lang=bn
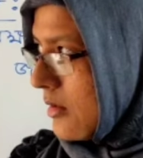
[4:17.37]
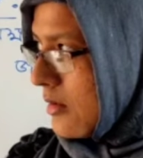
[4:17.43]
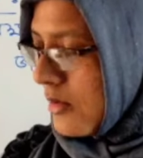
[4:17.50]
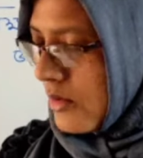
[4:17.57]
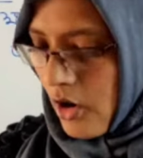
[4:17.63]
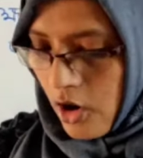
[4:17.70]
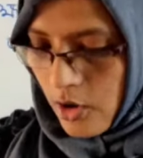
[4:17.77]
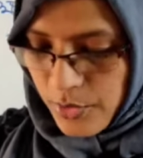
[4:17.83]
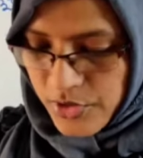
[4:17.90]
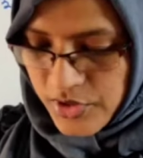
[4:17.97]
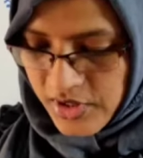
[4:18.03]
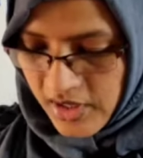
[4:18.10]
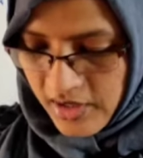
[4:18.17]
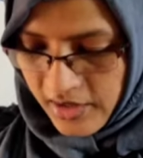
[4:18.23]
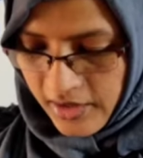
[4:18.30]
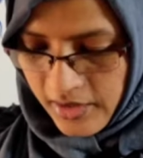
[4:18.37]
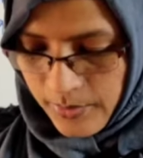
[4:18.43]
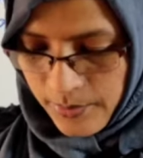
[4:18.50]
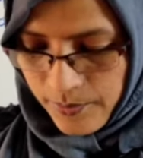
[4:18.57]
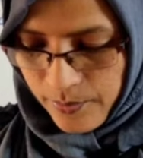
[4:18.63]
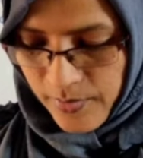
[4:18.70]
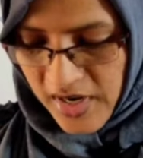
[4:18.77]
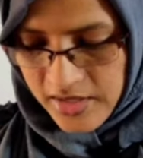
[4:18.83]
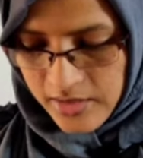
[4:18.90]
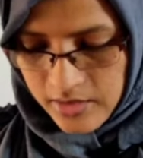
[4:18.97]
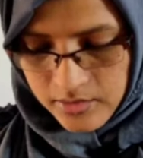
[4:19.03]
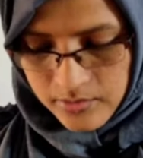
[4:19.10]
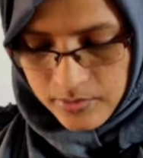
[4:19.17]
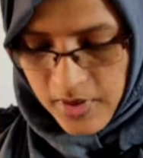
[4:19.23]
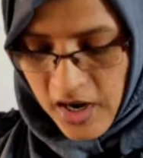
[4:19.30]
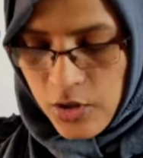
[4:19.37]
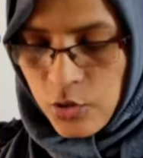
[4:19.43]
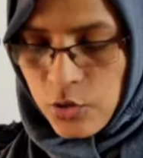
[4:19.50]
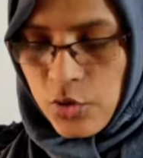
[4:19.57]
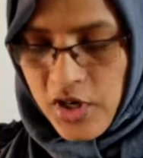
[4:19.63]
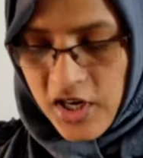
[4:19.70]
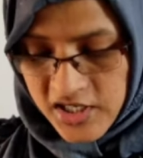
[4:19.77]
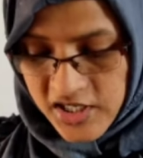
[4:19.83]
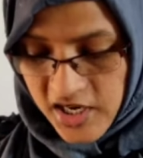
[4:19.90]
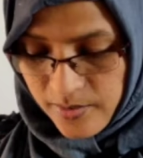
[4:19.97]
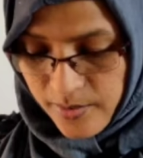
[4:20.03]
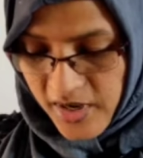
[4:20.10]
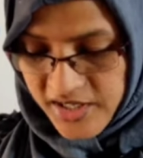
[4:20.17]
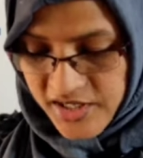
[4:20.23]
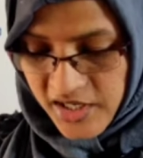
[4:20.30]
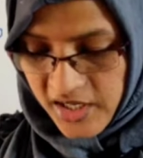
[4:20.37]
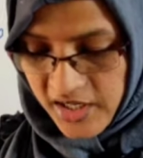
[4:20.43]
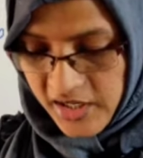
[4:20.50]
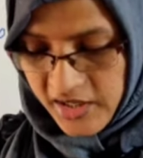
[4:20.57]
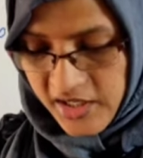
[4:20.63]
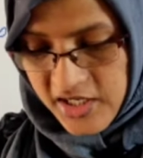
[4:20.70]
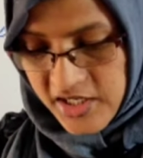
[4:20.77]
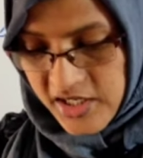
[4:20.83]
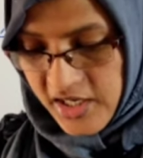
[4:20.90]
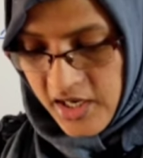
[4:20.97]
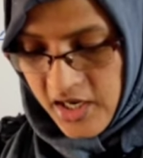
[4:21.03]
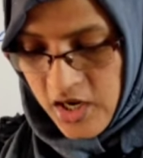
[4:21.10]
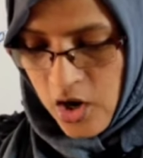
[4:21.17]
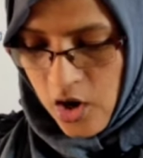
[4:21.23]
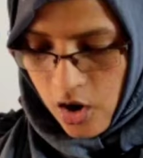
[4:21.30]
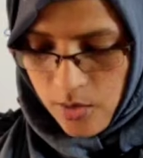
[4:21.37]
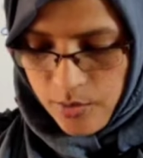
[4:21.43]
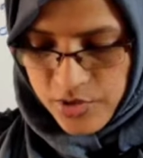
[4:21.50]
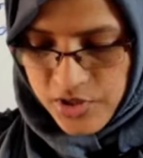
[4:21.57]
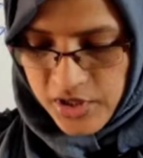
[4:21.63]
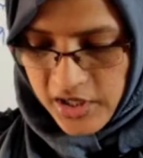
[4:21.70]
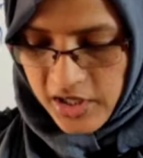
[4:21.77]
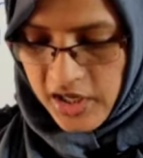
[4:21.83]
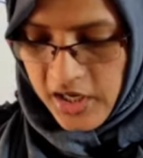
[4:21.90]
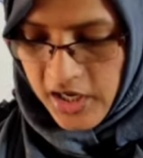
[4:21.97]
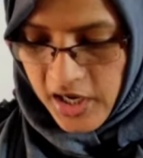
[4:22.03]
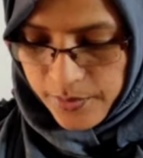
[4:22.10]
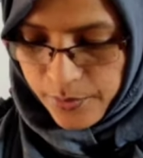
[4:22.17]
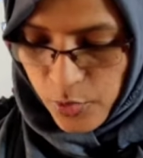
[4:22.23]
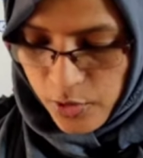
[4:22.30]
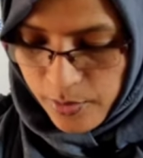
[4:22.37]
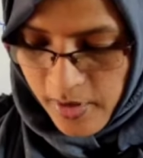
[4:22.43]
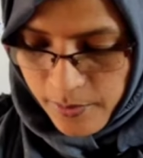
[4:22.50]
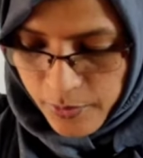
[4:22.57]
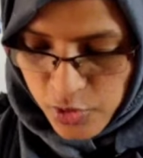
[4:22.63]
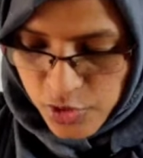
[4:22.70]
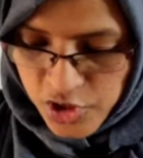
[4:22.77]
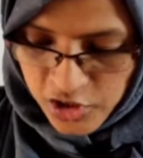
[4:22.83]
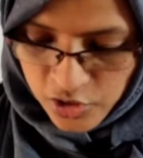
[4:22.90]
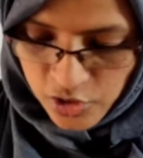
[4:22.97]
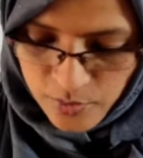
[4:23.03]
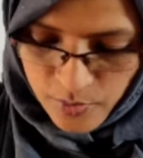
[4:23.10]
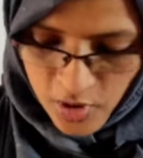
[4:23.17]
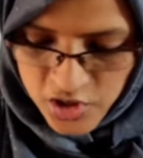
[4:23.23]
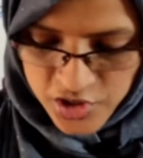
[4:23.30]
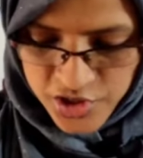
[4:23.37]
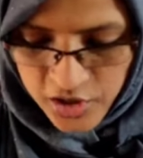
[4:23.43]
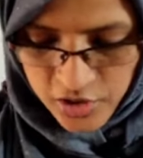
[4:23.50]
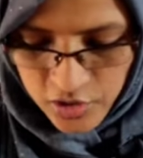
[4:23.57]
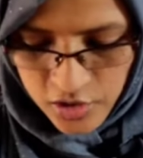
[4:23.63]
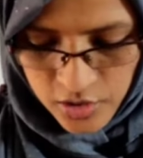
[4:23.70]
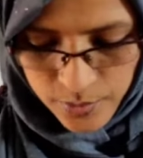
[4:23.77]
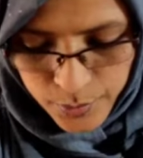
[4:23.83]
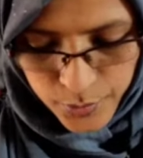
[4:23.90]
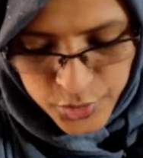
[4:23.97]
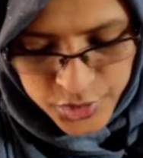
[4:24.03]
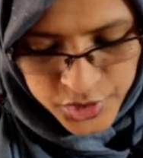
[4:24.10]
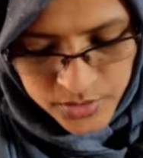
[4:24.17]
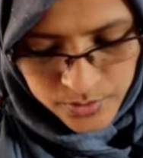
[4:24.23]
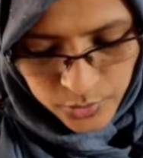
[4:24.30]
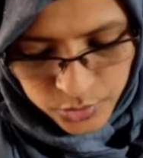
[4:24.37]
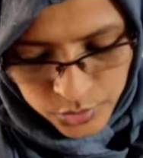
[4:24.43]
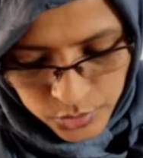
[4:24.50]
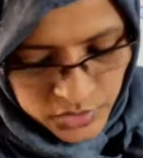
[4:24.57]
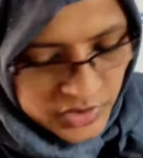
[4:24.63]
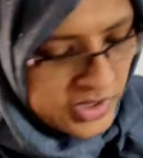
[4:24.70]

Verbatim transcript: অবস্থানে ভারত ও রাশিয়ার মাঝখানে দেশটির অবস্থান এর পূর্বে প্রশান্ত মহাসাগর পশ্চিম উত্তর দিকে